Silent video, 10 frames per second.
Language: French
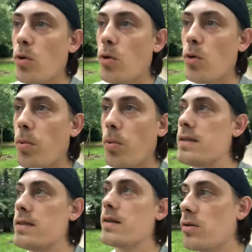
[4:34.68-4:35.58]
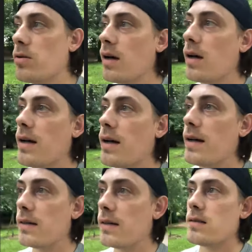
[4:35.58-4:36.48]
aux problématiques de terrain et
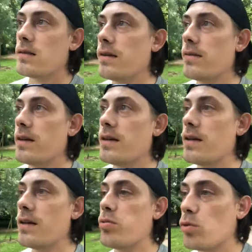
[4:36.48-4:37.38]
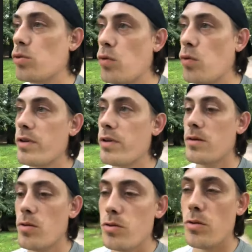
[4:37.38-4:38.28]
être assez éveillé pour trouver des
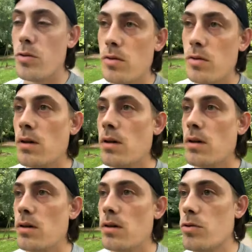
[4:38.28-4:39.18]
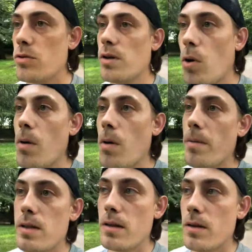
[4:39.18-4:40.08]
solutions sur des
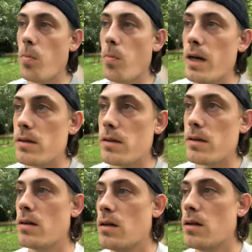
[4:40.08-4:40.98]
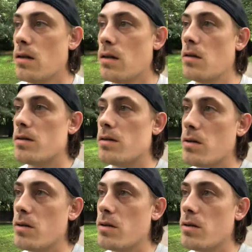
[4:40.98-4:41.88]
problématiques complexes, c'est
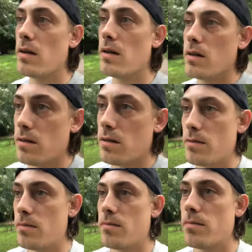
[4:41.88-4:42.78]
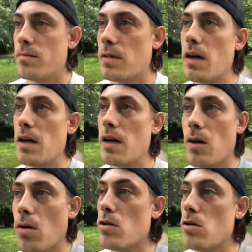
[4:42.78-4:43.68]
aussi le euh, gage d'un
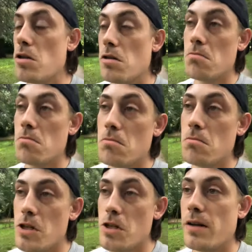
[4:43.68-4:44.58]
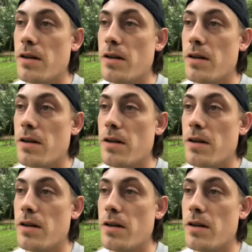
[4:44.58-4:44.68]
grand coach, je dirais.